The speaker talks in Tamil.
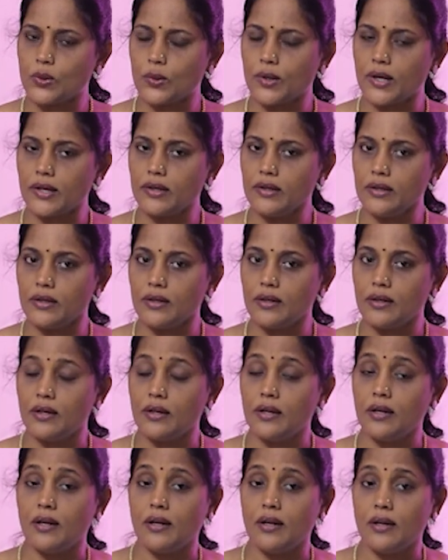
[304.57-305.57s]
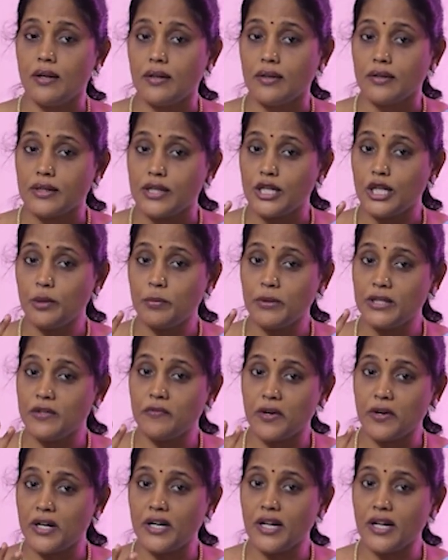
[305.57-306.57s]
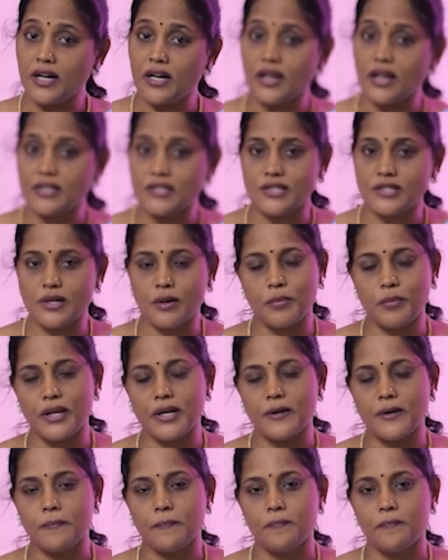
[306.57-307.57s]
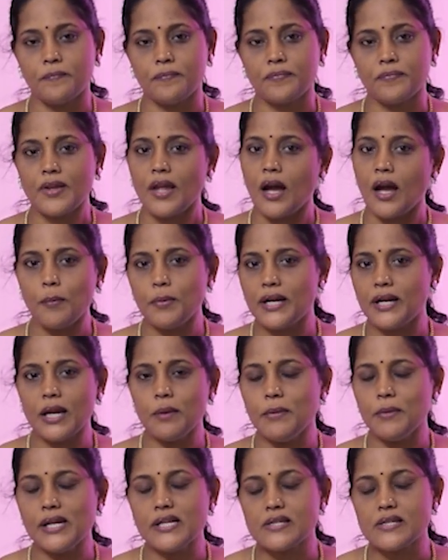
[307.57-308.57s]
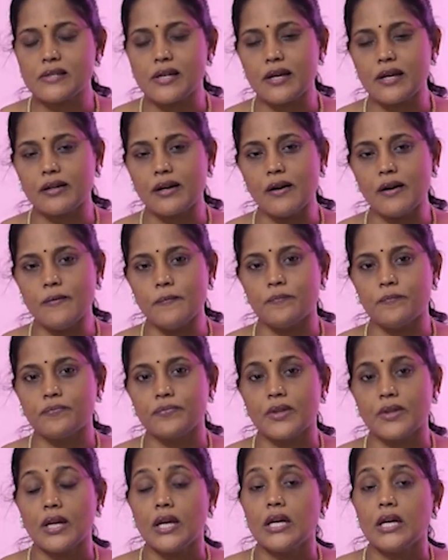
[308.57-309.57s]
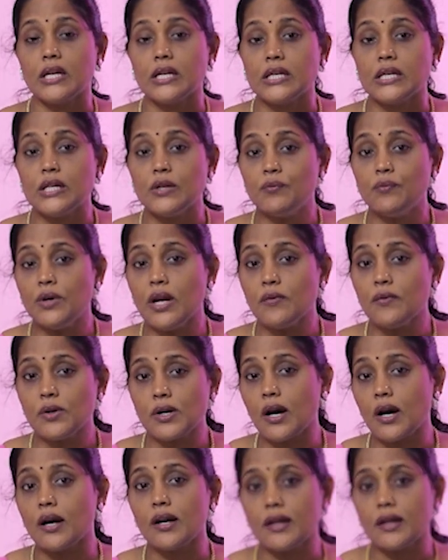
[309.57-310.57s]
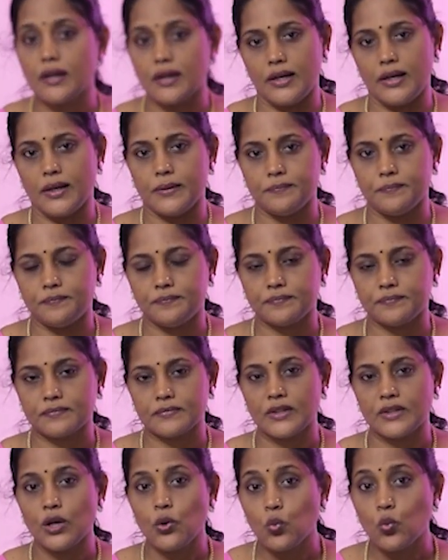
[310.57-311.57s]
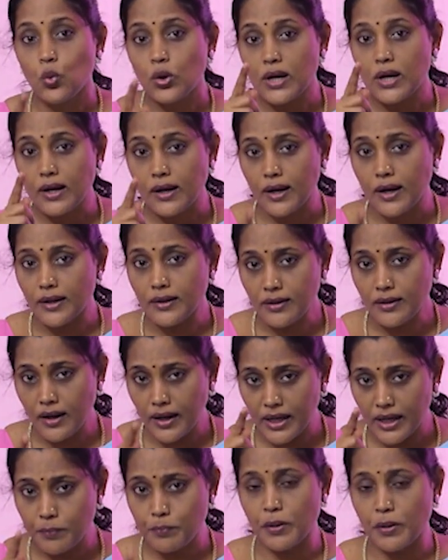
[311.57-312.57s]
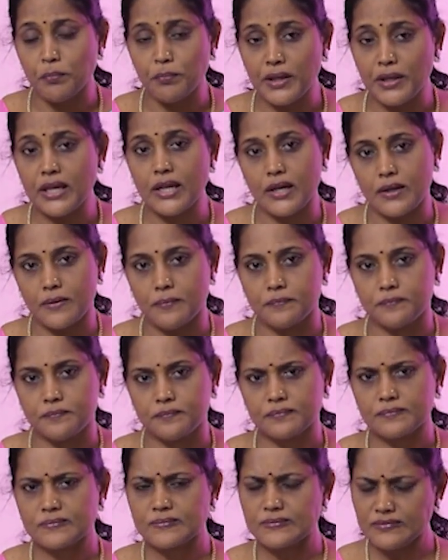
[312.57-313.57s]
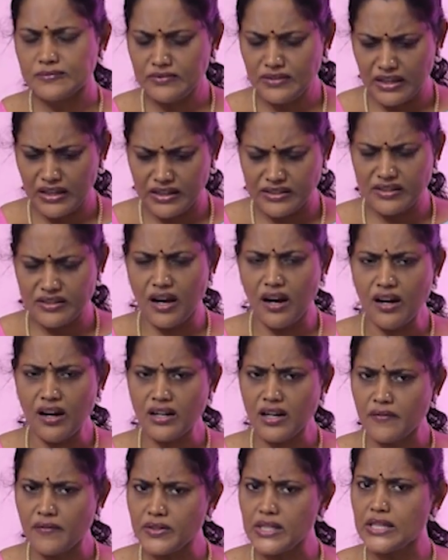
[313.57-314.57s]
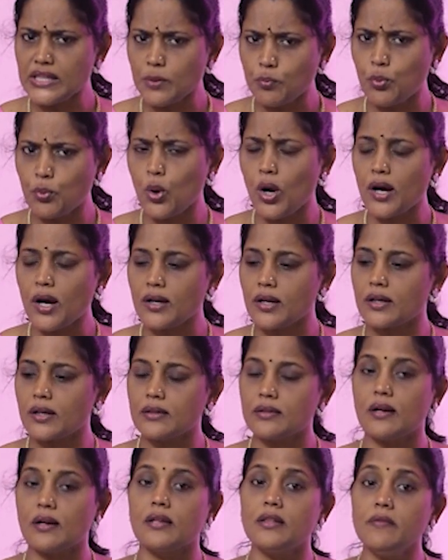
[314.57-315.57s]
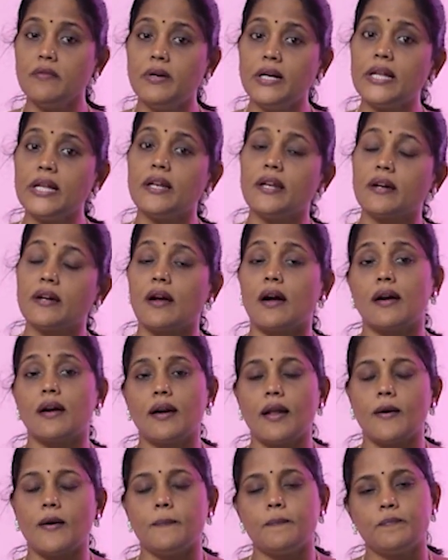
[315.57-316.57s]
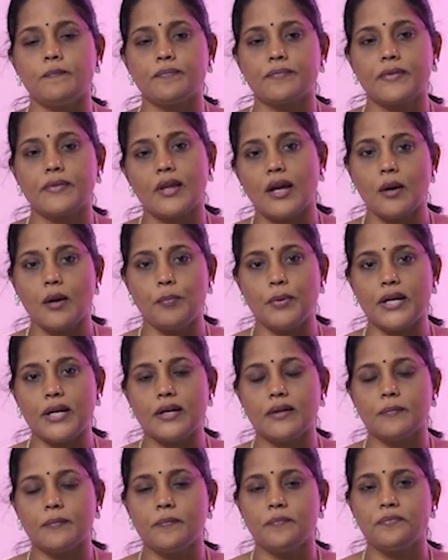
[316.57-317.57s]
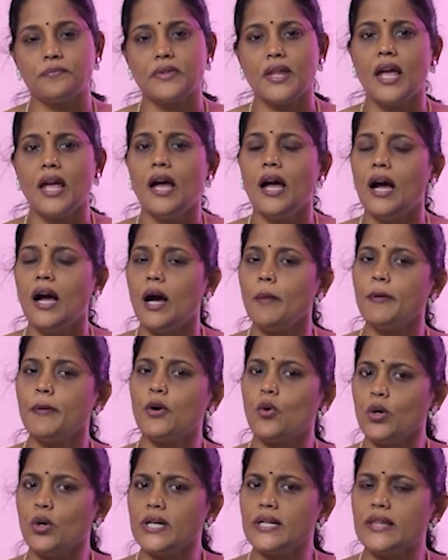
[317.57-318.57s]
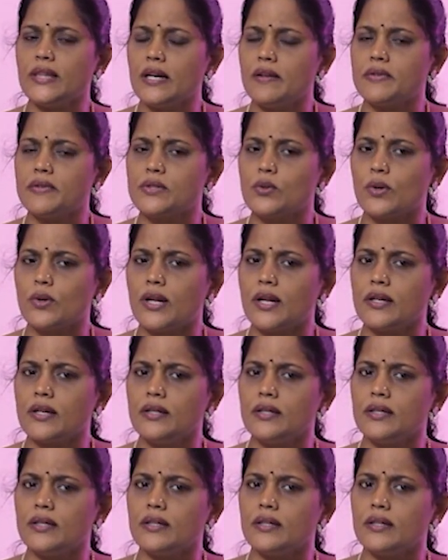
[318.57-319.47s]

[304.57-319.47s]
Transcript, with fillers: சொல்கிறாரு இருபது வருடங்கள் ஆச்சு அப்படின்னு அப்போ டைபீரியஸ் கேட்குறான் இவ்வளவு காலங்களில் உங்கள் கண்காணிப்பை மீறி யாராவது இந்த புகார் நகரத்துலேருந்து வெளியேறியிருக்காங்களா அப்படின்னு அப்போ கோட்டை தலைவர் சொல்கிறாரு